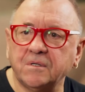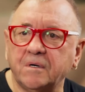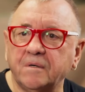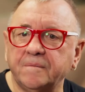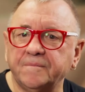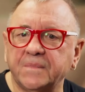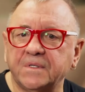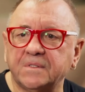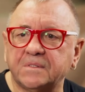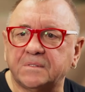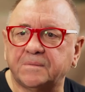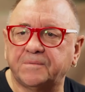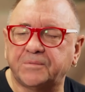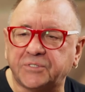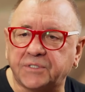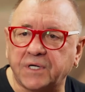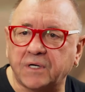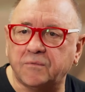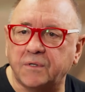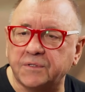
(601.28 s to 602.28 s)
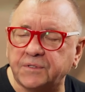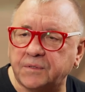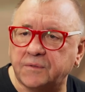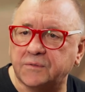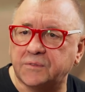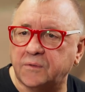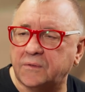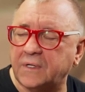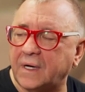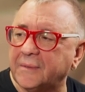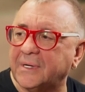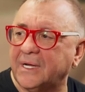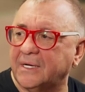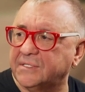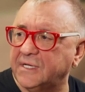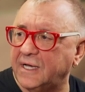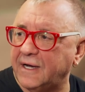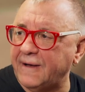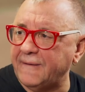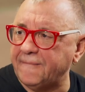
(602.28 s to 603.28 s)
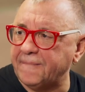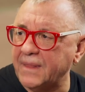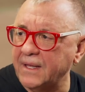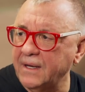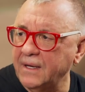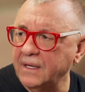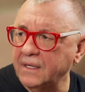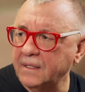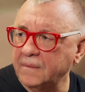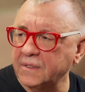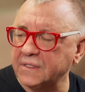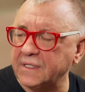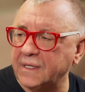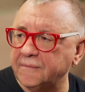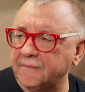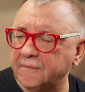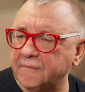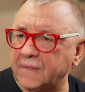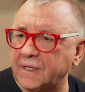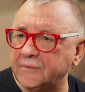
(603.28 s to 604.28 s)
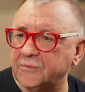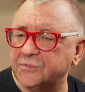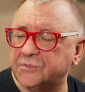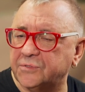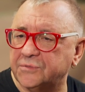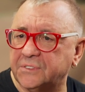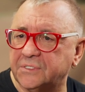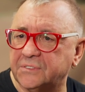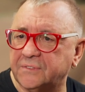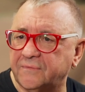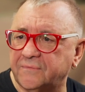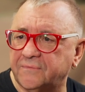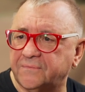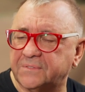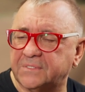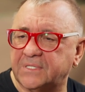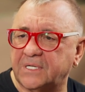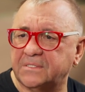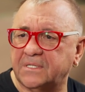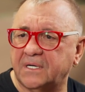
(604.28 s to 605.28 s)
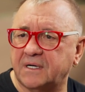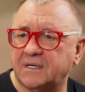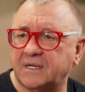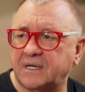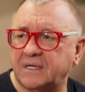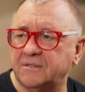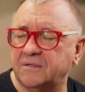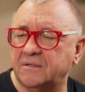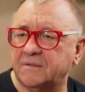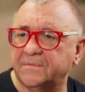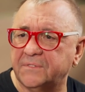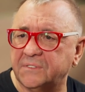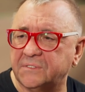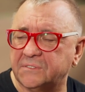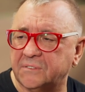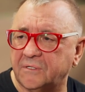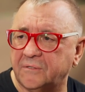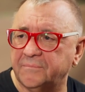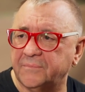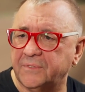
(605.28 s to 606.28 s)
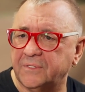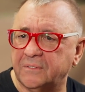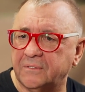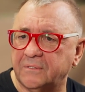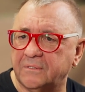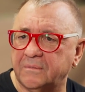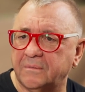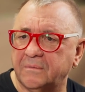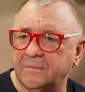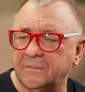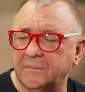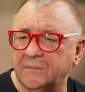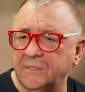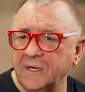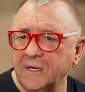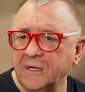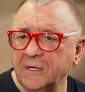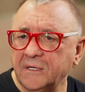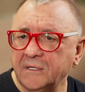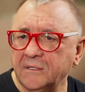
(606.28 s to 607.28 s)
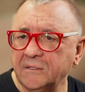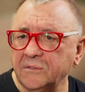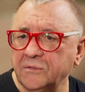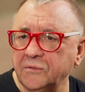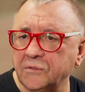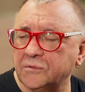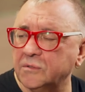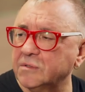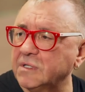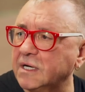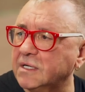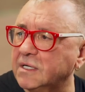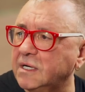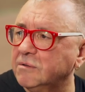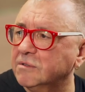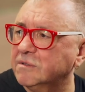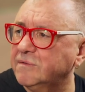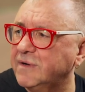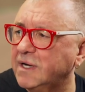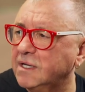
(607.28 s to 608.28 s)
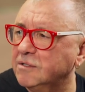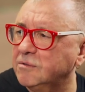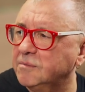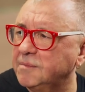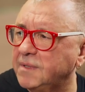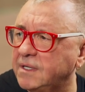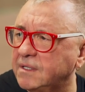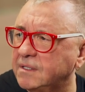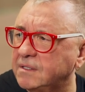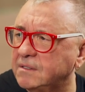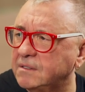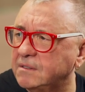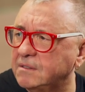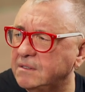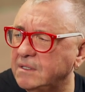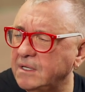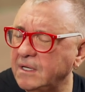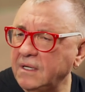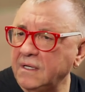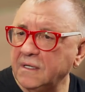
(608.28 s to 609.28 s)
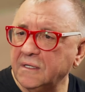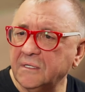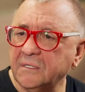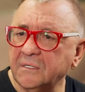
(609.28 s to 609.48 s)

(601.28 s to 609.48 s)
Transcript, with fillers: Jest to z wściekłością słucham radia, bo tam mam uczucie, że w stacjach radiowych są. Yy, YouTube nagrało dwa numery,